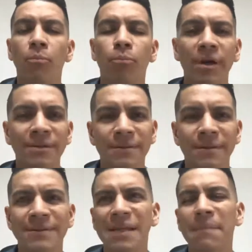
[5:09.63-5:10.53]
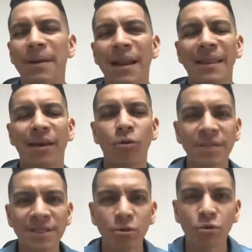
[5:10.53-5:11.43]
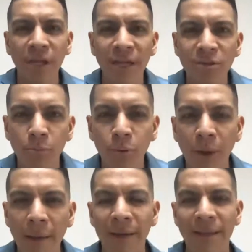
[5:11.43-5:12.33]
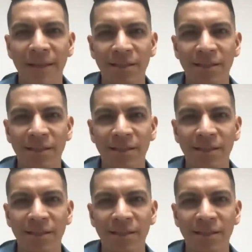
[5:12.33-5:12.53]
pues siempre le digo, es que si tú tienes un problema de